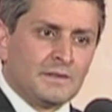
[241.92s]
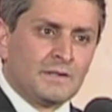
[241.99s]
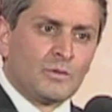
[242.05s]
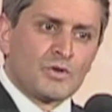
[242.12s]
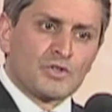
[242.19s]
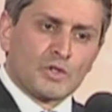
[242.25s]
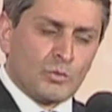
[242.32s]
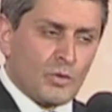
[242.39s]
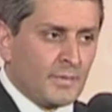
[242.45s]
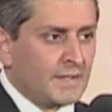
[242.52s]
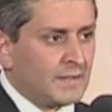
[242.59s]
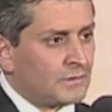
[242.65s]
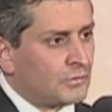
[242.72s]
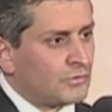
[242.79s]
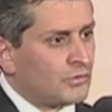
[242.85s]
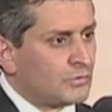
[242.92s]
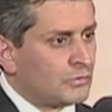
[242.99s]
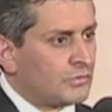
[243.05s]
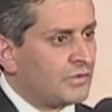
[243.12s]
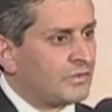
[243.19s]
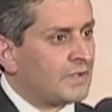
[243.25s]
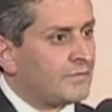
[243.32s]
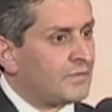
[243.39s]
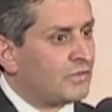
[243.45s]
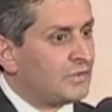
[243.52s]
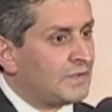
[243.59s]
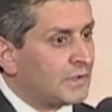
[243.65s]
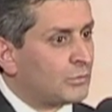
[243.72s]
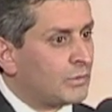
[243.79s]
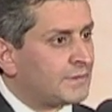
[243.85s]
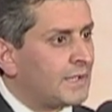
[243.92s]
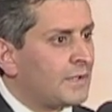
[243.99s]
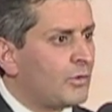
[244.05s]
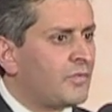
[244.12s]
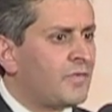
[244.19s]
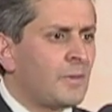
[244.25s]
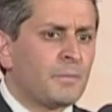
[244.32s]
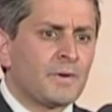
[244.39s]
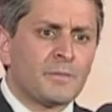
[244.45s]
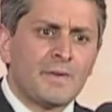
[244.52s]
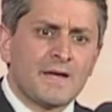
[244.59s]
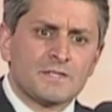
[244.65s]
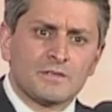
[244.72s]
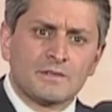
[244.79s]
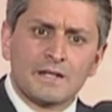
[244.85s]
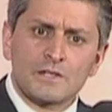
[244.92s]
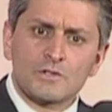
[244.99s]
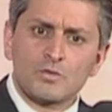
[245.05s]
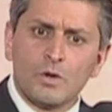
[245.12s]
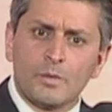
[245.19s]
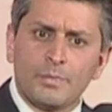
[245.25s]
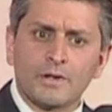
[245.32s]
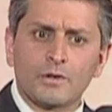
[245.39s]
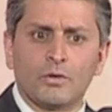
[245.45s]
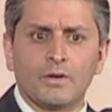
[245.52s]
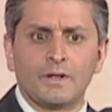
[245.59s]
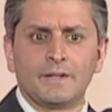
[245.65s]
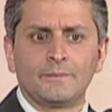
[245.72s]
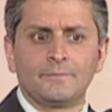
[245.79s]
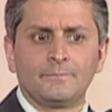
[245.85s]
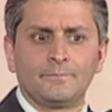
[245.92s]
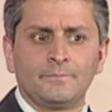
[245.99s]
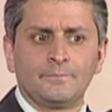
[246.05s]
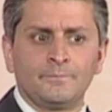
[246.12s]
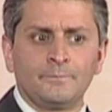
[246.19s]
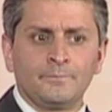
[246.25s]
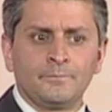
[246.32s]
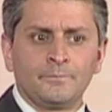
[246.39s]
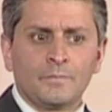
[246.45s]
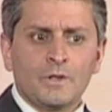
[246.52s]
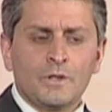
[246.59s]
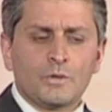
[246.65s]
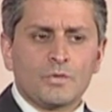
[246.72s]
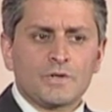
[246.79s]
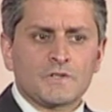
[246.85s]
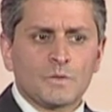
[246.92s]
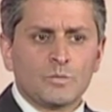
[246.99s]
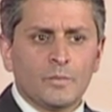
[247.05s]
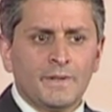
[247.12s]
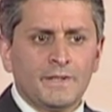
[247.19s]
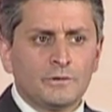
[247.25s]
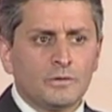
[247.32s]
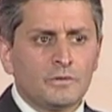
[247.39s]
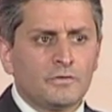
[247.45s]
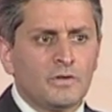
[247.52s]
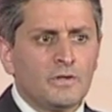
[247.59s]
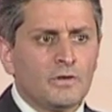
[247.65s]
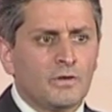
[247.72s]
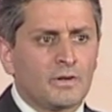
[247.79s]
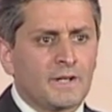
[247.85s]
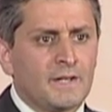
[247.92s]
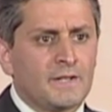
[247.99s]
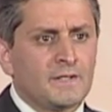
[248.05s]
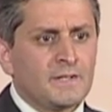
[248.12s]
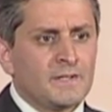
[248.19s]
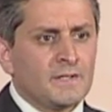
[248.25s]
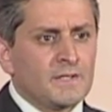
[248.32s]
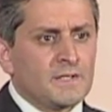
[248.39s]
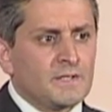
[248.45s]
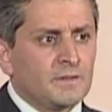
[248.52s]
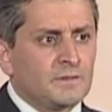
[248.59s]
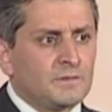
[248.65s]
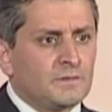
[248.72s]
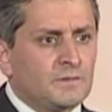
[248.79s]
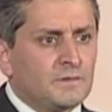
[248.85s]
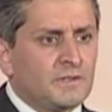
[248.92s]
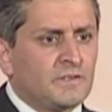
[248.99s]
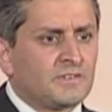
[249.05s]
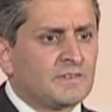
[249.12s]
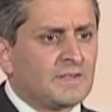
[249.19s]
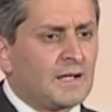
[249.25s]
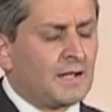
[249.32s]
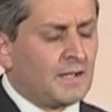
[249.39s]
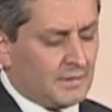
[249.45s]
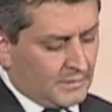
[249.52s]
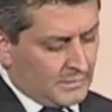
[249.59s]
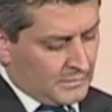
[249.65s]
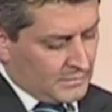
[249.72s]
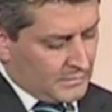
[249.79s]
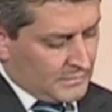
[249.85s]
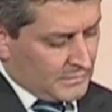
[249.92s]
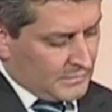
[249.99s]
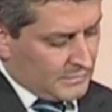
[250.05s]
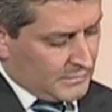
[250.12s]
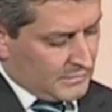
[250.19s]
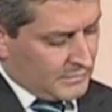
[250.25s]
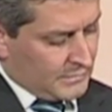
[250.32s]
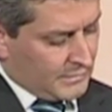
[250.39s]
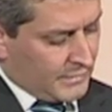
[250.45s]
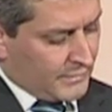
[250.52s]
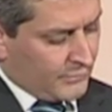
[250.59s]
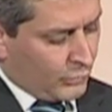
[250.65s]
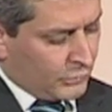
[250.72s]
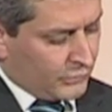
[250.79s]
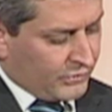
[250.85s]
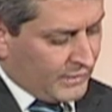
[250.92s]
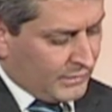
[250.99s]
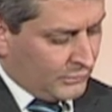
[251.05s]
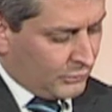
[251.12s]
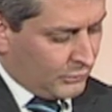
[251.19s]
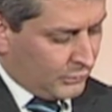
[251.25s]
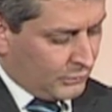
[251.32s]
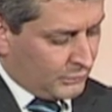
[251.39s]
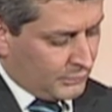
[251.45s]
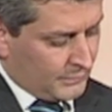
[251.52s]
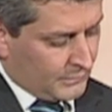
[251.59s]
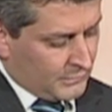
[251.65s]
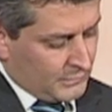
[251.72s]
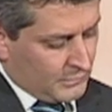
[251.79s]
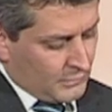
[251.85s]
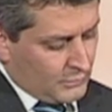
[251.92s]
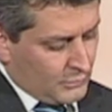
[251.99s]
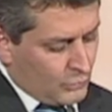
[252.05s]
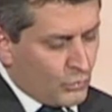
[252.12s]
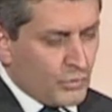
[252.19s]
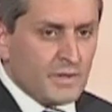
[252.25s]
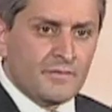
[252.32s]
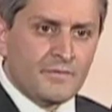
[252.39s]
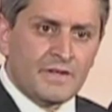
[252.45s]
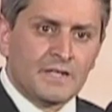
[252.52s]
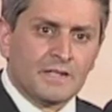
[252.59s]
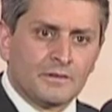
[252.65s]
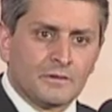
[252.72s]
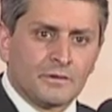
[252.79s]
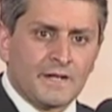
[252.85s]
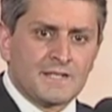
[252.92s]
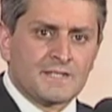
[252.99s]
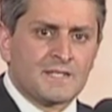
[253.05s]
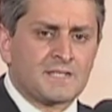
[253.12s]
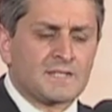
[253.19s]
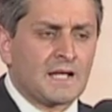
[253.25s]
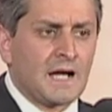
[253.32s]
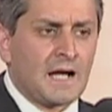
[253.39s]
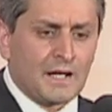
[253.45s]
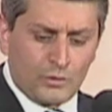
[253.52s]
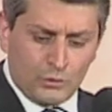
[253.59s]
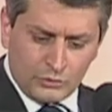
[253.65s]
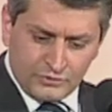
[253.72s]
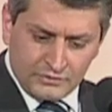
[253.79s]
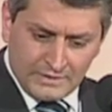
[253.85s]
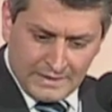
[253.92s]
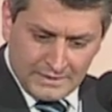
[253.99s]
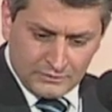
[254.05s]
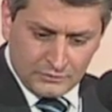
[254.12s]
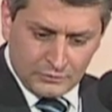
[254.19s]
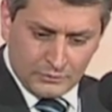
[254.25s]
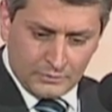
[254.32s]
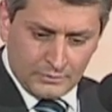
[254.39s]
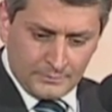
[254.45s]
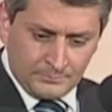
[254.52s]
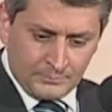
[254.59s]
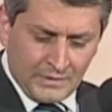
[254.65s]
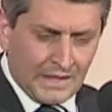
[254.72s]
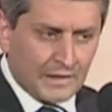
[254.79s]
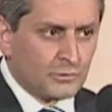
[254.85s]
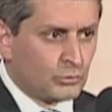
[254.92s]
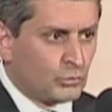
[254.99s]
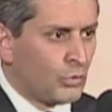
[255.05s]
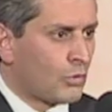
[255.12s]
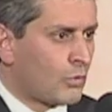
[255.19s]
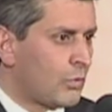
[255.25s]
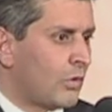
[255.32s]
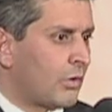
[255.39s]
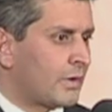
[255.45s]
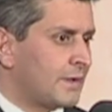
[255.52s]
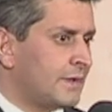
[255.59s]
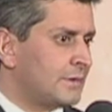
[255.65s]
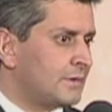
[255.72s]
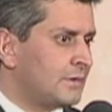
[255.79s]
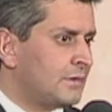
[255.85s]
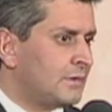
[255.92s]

in questo momento Gesù si sta avvicinando a te, lo fa per mezzo della sua parola. In questo momento il Signore ti sta eh, rivolgendo un invito e si sta accostando al tuo cuore